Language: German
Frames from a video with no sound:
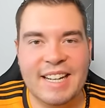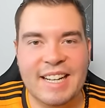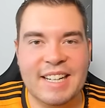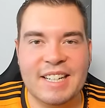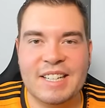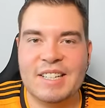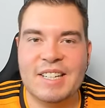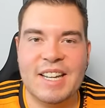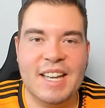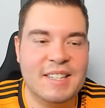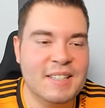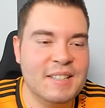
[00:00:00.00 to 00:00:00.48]

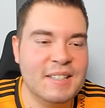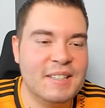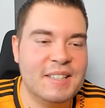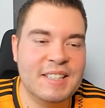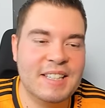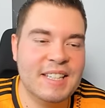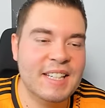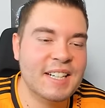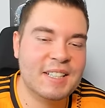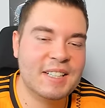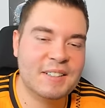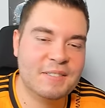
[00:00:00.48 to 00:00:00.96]
Gott. Ja, es
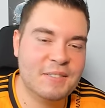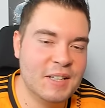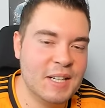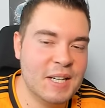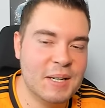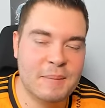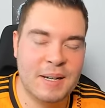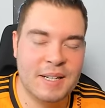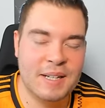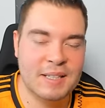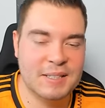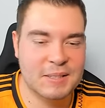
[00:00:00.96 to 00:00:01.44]
ist irgendwie
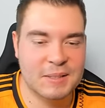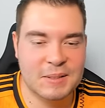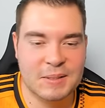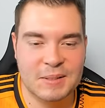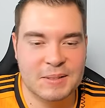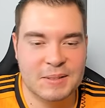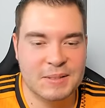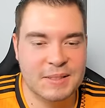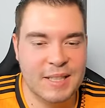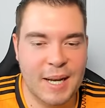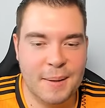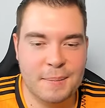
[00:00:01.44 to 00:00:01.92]
immer
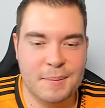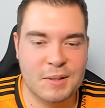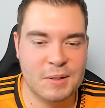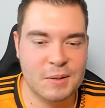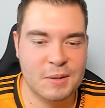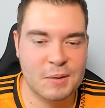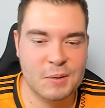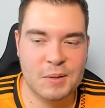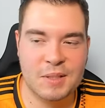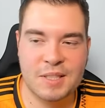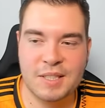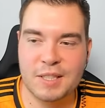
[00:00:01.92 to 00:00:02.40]
so
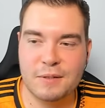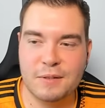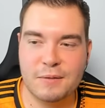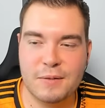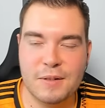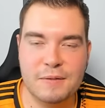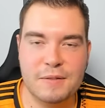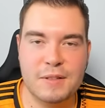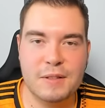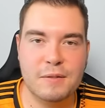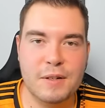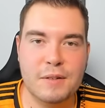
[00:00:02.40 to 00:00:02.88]
absolutes
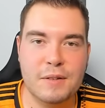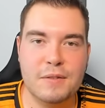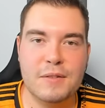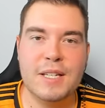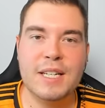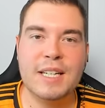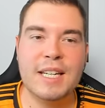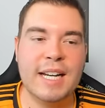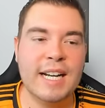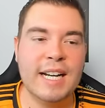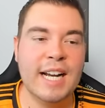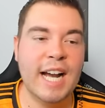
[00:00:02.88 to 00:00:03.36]

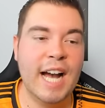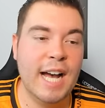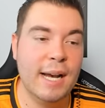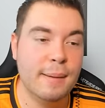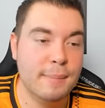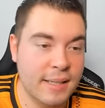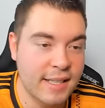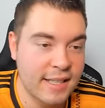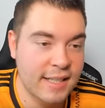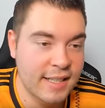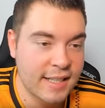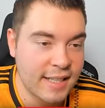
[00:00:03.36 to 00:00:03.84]
50-50-Ding. Es ist
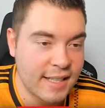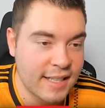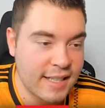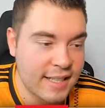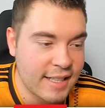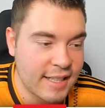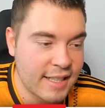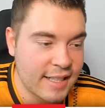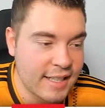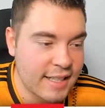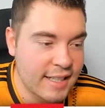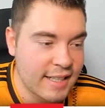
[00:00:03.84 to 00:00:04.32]
eine
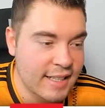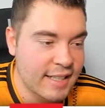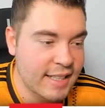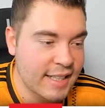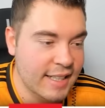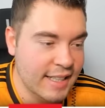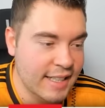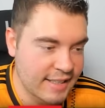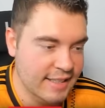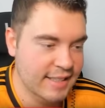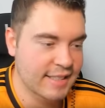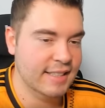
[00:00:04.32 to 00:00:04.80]
Farce um
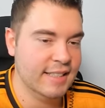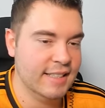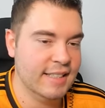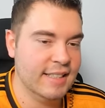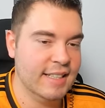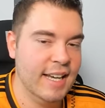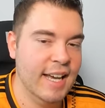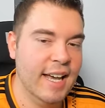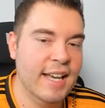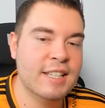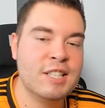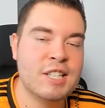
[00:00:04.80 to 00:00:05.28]
es mal genau Richtig. genau
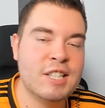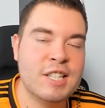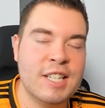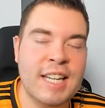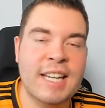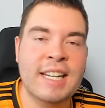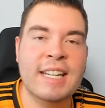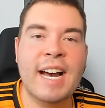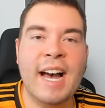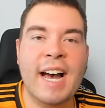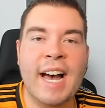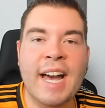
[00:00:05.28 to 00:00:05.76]
zu sagen. Es
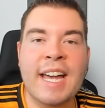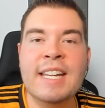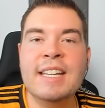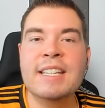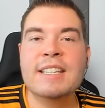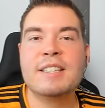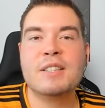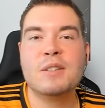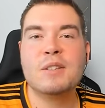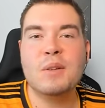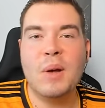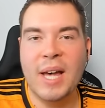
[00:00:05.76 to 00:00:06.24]
Richtig. steht
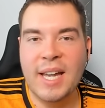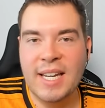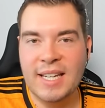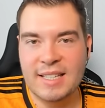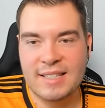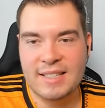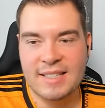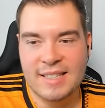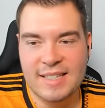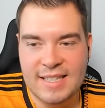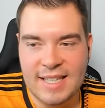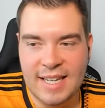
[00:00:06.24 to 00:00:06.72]
1 zu
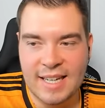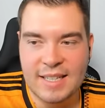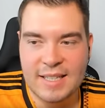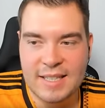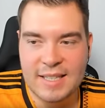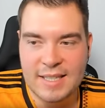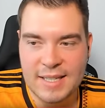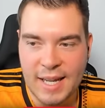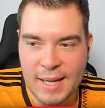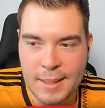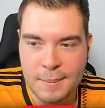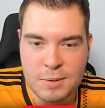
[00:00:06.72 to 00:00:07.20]
1 in
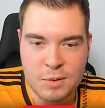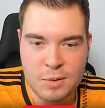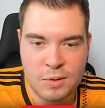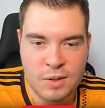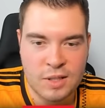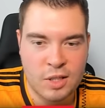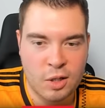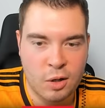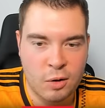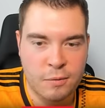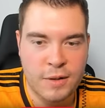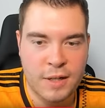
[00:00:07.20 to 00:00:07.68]
Sachen Snipes
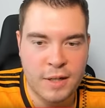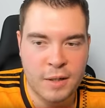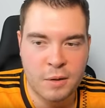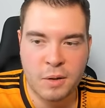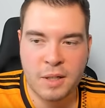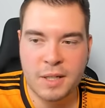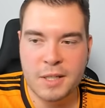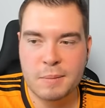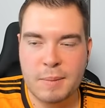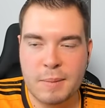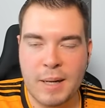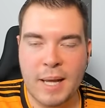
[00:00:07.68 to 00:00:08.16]
und ich hoffe
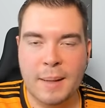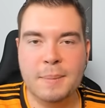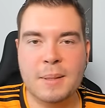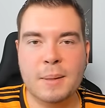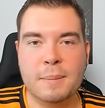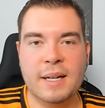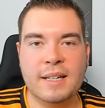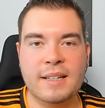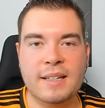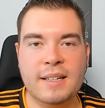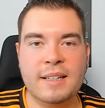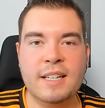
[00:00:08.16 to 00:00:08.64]
auch, es bleibt
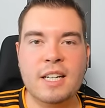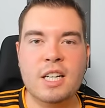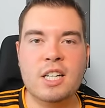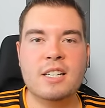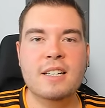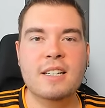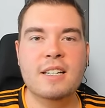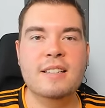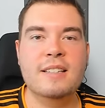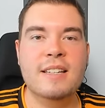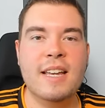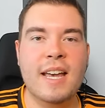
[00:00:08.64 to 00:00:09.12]
dabei, denn
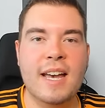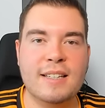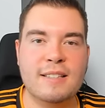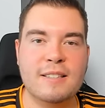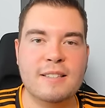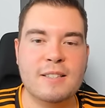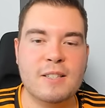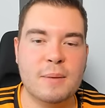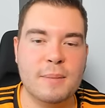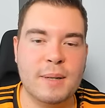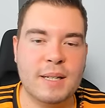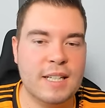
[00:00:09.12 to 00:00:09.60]
ich schließe die
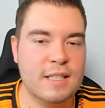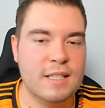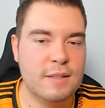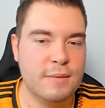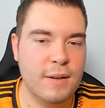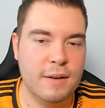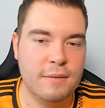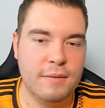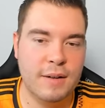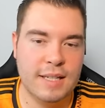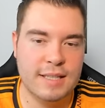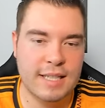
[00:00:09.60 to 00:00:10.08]
erste
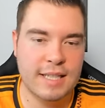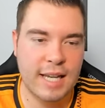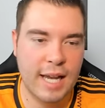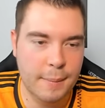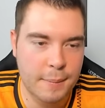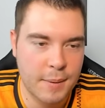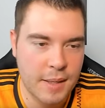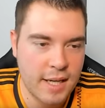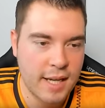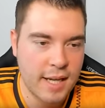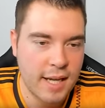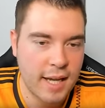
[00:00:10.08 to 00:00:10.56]
Sommertransferphase
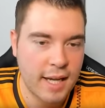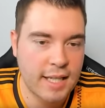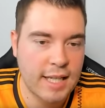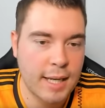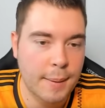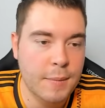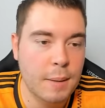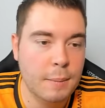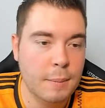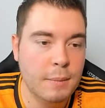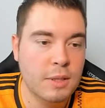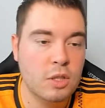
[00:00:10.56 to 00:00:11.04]
ab.
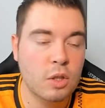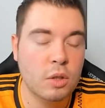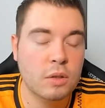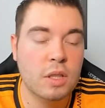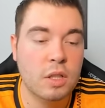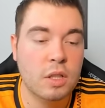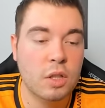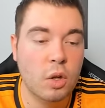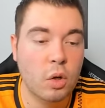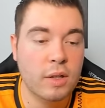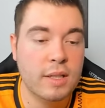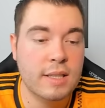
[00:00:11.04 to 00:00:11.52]
Ich habe nämlich
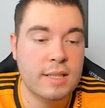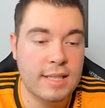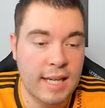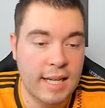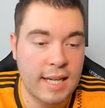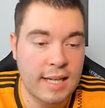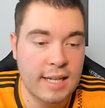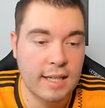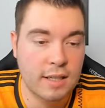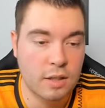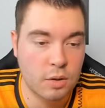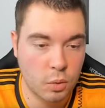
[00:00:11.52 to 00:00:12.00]
noch einen neuen
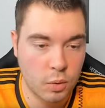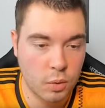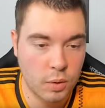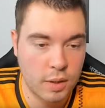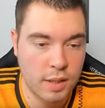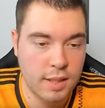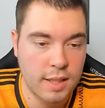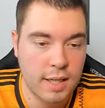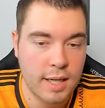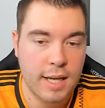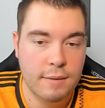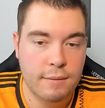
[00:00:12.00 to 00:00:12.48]
Zehner
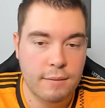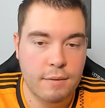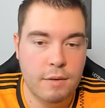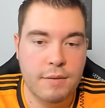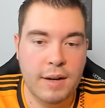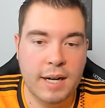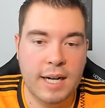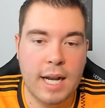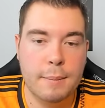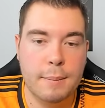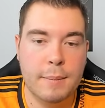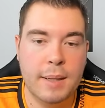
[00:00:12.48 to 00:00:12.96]
geholt. Aha. Wir
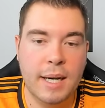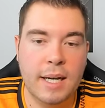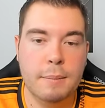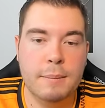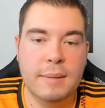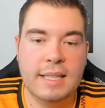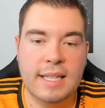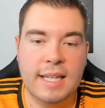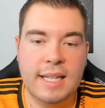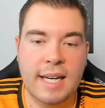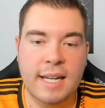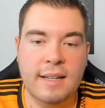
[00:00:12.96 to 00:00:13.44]
fangen einmal
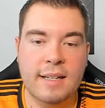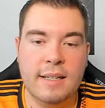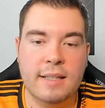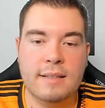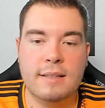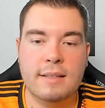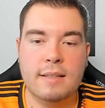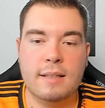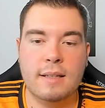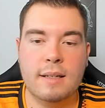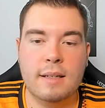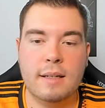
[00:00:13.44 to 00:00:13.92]
an mit Nein,
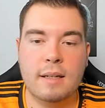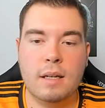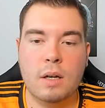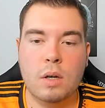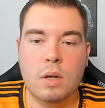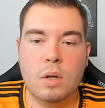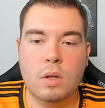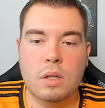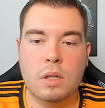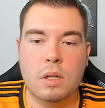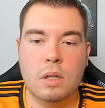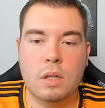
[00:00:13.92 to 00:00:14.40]
Janis. Warte, warte,
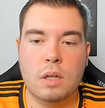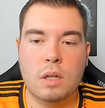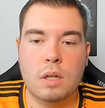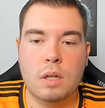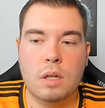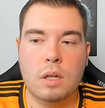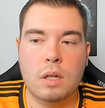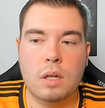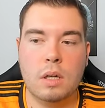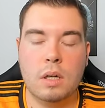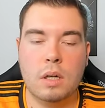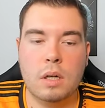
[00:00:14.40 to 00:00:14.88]
neuen
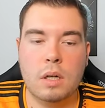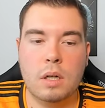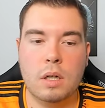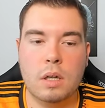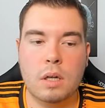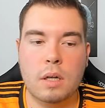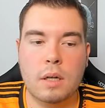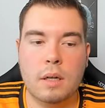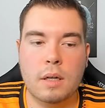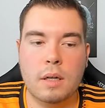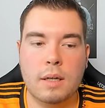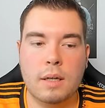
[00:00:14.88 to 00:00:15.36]
Spielmacher.
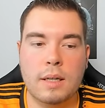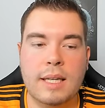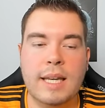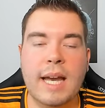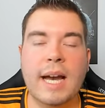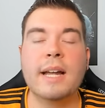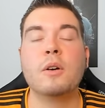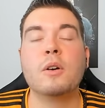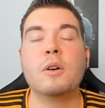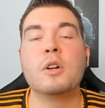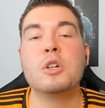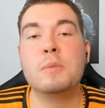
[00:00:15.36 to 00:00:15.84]

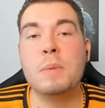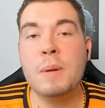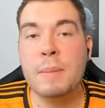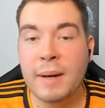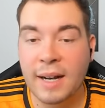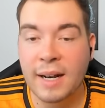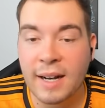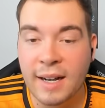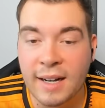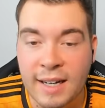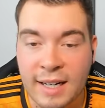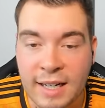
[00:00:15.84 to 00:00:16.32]
Ja, neuen
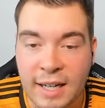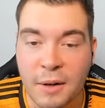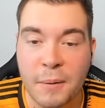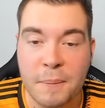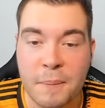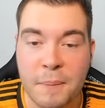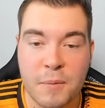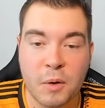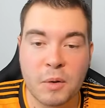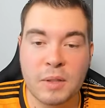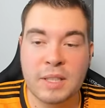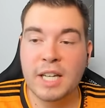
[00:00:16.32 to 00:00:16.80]
Spielmacher,
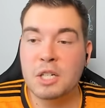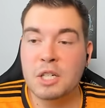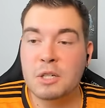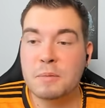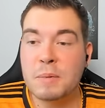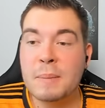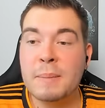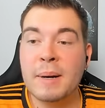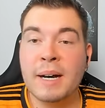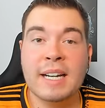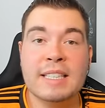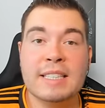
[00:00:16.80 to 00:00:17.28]
genau. Und der
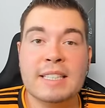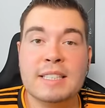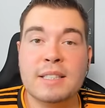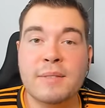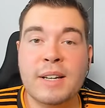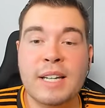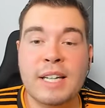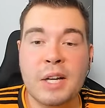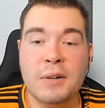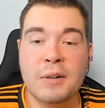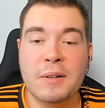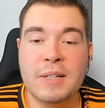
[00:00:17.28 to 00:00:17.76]
Spielmacher ist
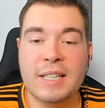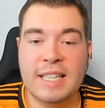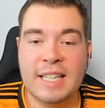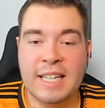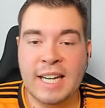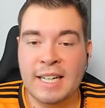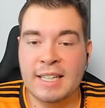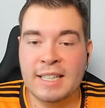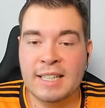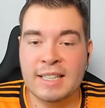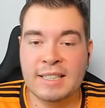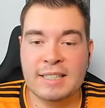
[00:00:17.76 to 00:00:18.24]
eventuell
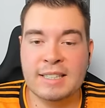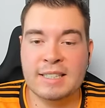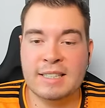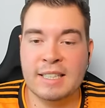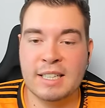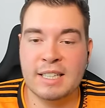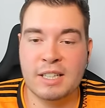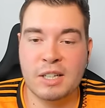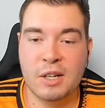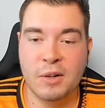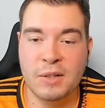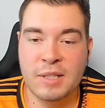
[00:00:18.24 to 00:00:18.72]
Janis
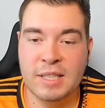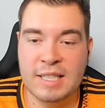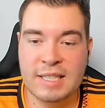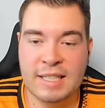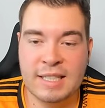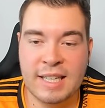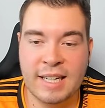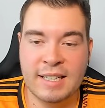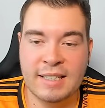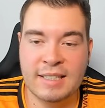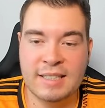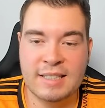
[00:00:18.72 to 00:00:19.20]
äh,
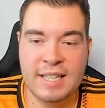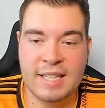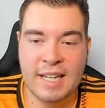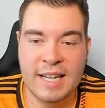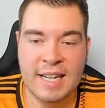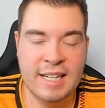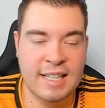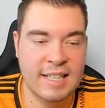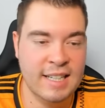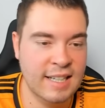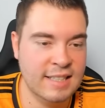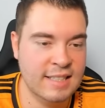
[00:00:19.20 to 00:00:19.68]

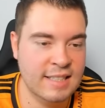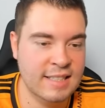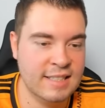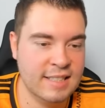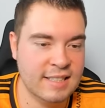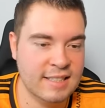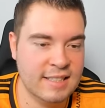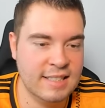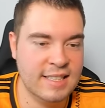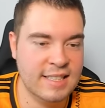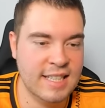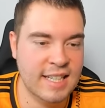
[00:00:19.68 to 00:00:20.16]
Konstantelias,
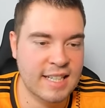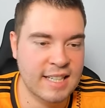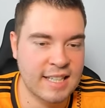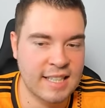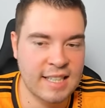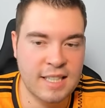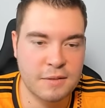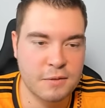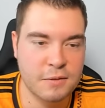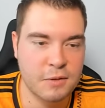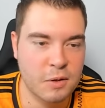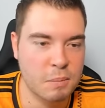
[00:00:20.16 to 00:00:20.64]
das ist der
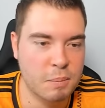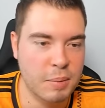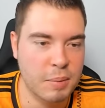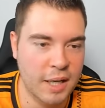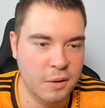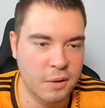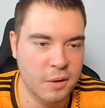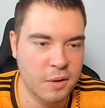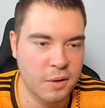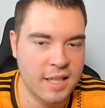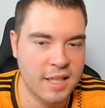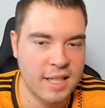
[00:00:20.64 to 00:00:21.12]
Grieche von
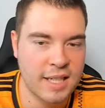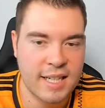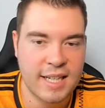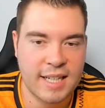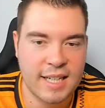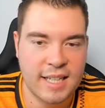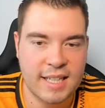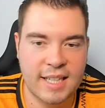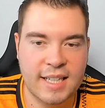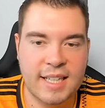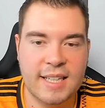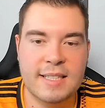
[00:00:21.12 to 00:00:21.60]
PAOK.
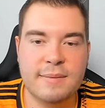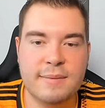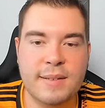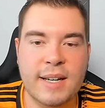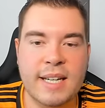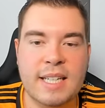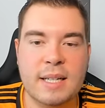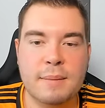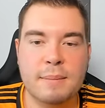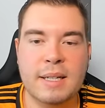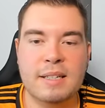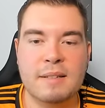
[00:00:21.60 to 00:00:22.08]
Dann geht es
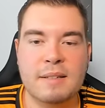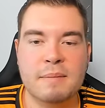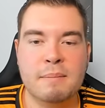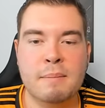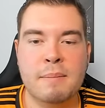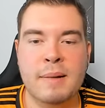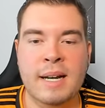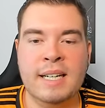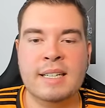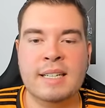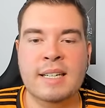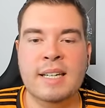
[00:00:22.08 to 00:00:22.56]
weiter mit
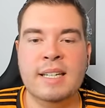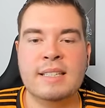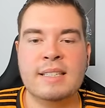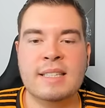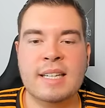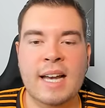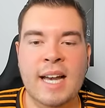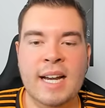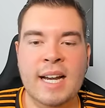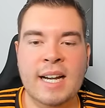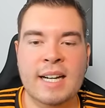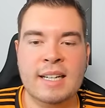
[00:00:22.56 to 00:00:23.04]

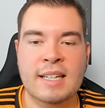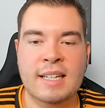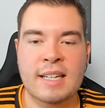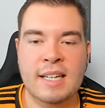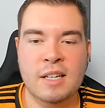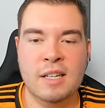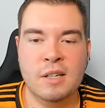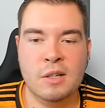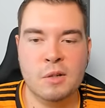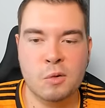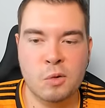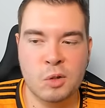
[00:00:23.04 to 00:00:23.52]
Magnus
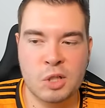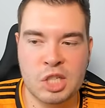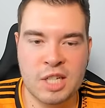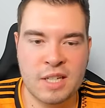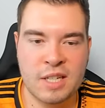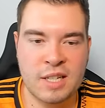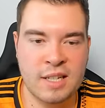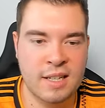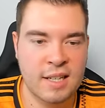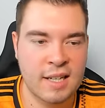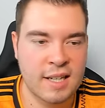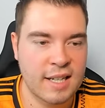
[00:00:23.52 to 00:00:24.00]

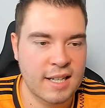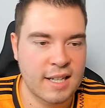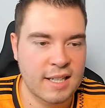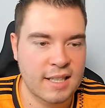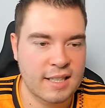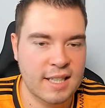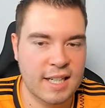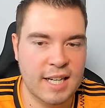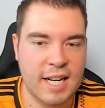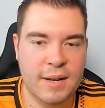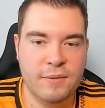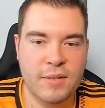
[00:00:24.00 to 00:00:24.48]
Akliuce.
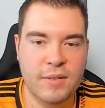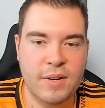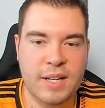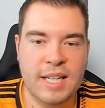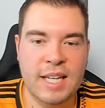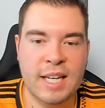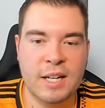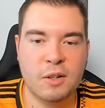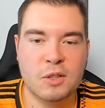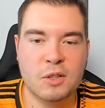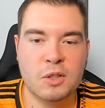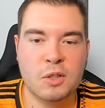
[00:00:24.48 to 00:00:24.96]
Dann haben wir
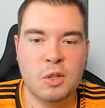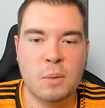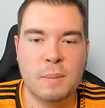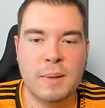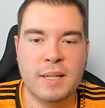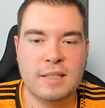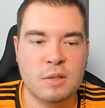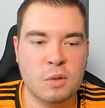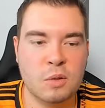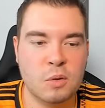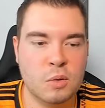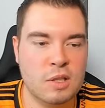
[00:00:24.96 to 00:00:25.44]
hier noch
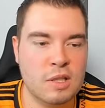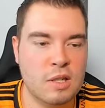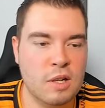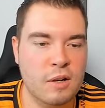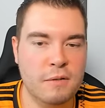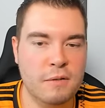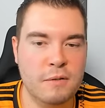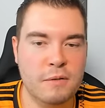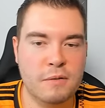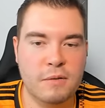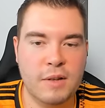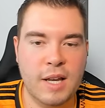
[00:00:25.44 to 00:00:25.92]
Thomas
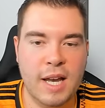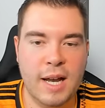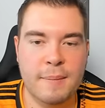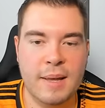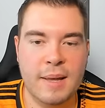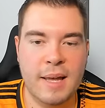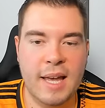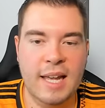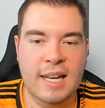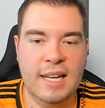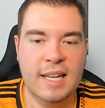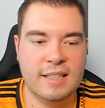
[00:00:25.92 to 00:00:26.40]
Suslov, wir
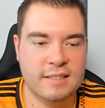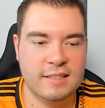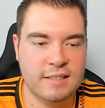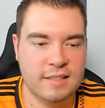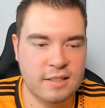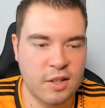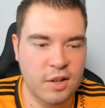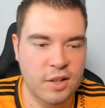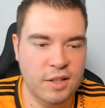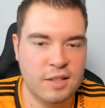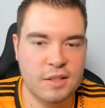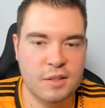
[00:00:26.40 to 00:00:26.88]
haben Alex
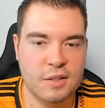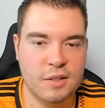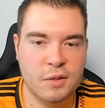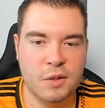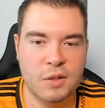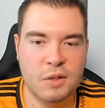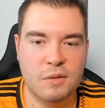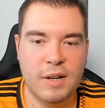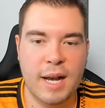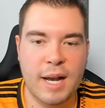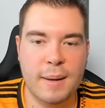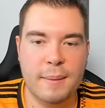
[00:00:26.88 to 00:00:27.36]
Scott
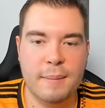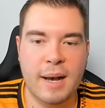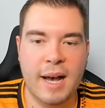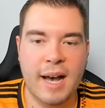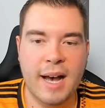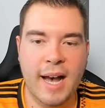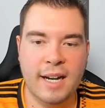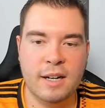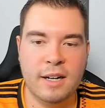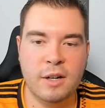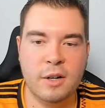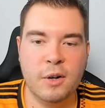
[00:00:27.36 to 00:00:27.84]
und wir
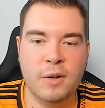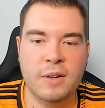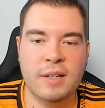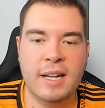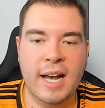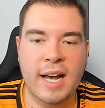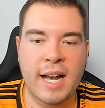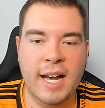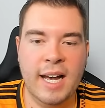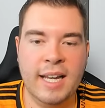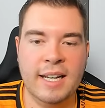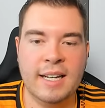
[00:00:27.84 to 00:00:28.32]
haben
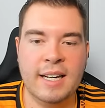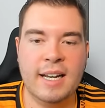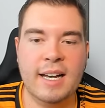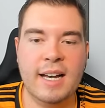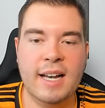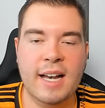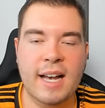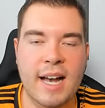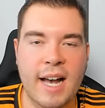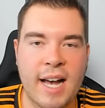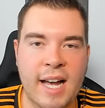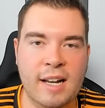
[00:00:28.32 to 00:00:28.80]
Hakon
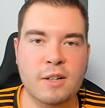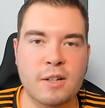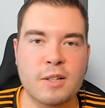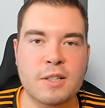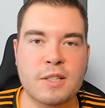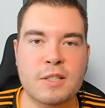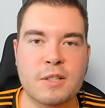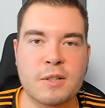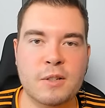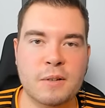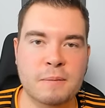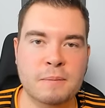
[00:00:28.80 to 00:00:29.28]
Anna
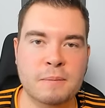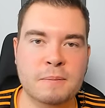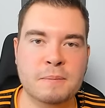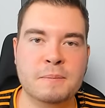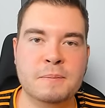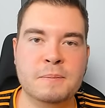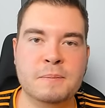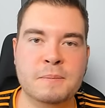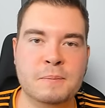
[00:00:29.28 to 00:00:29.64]
Haroldsson.